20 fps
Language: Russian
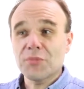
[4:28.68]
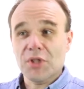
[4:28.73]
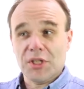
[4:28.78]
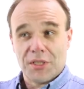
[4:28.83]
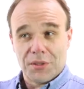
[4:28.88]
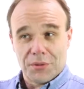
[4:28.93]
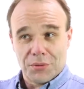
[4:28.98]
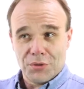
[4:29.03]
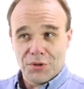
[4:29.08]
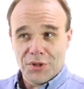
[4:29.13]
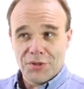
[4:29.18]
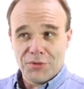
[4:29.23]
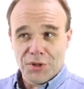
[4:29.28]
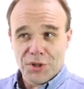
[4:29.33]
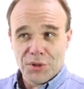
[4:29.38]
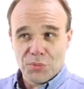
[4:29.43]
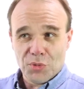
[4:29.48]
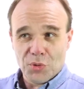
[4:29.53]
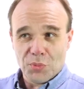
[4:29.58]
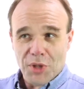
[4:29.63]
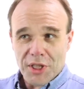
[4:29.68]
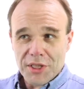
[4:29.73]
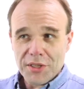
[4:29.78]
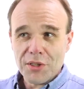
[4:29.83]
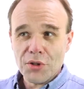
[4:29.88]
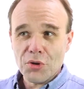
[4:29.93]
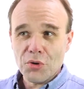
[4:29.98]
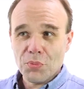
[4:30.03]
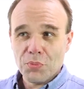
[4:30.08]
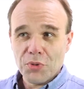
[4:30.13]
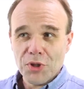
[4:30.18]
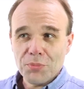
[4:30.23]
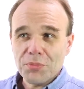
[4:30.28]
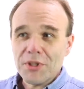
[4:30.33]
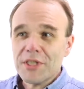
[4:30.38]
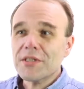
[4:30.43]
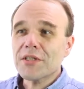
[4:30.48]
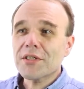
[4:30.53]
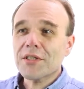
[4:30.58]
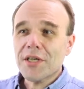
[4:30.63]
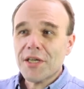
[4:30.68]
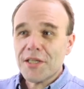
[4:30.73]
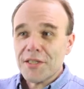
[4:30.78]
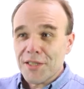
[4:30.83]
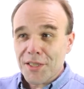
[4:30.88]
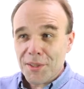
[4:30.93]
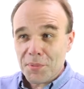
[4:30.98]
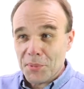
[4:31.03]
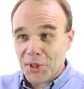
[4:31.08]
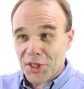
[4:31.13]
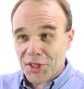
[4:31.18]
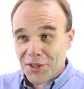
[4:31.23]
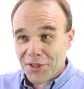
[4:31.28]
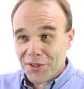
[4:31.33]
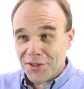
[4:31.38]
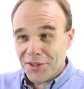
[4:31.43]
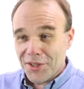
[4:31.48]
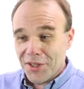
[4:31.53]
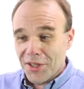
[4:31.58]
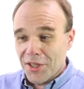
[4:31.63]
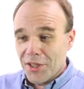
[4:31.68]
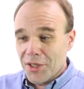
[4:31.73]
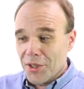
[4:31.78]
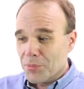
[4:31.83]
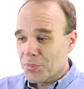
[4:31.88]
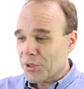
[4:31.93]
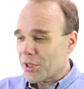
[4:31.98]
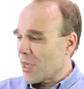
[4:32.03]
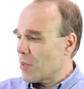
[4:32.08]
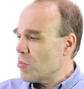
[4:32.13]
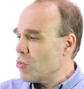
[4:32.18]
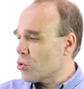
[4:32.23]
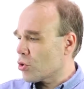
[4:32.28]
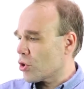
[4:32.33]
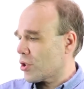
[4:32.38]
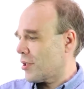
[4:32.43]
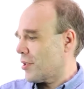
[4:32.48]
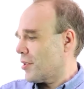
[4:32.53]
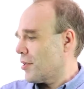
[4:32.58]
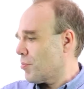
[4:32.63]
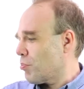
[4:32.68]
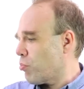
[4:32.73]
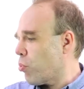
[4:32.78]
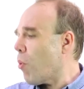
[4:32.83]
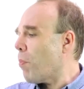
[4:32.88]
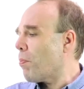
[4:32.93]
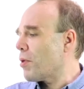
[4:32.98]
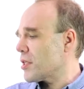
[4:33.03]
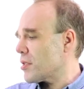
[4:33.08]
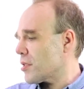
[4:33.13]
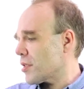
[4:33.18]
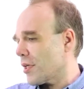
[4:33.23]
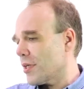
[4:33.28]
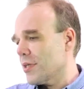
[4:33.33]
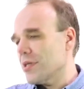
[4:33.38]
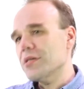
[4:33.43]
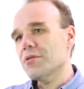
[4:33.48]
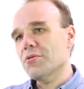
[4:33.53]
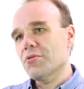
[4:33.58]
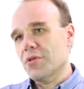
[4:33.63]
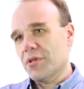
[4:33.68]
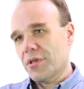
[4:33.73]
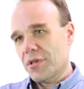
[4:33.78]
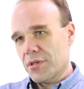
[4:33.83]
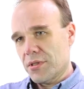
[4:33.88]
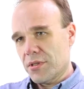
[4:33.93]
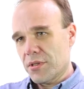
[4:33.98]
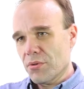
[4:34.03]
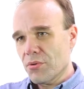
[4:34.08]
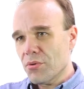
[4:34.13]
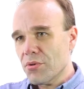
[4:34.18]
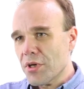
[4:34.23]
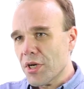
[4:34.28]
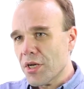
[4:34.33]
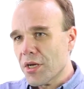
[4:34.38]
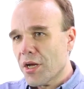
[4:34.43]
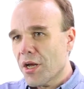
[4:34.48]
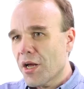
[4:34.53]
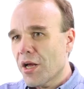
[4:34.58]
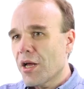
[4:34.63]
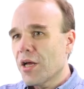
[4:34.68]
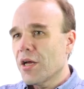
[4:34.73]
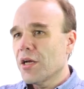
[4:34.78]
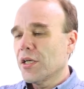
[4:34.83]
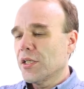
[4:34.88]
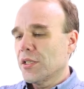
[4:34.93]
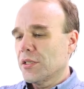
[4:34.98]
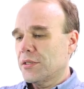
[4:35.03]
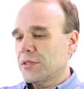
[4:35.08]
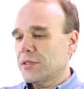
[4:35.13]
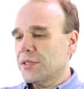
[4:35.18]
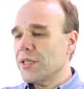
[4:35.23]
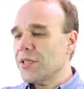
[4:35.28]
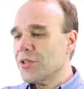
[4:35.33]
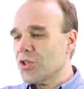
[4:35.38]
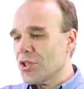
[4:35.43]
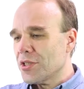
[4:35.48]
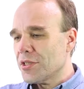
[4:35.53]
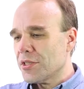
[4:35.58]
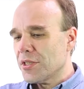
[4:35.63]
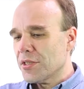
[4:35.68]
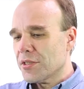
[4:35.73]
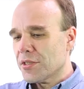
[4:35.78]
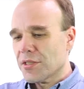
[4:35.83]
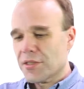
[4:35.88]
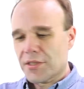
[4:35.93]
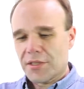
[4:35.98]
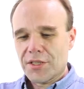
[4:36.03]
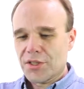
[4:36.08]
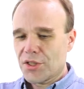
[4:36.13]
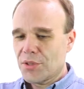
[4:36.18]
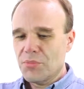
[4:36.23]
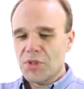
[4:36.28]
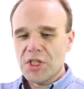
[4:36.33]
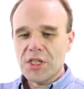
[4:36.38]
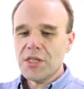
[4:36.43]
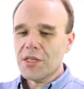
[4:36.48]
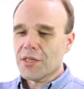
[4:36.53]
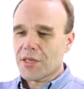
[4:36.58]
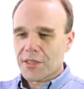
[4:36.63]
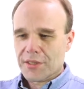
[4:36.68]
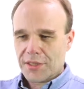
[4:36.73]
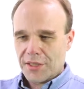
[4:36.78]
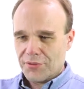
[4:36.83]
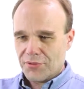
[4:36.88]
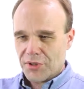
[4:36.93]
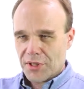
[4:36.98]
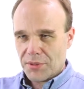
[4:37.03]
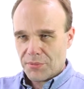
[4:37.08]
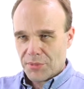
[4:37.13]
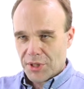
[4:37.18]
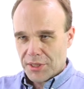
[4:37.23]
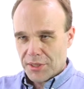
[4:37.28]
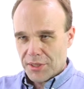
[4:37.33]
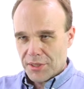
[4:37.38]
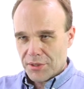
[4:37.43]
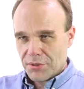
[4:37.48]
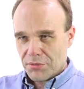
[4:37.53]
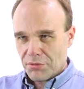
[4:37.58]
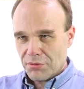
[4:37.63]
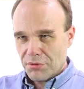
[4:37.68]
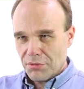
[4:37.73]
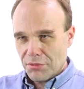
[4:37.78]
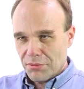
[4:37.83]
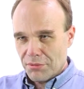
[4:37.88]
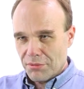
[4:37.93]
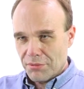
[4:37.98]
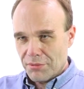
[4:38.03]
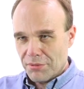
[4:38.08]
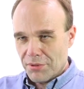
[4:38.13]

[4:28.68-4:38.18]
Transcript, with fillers: на такую невидимую материю был бы зеркальный мир, потому что по построению этой теории те частицы с нашими никак не взаимодействуют –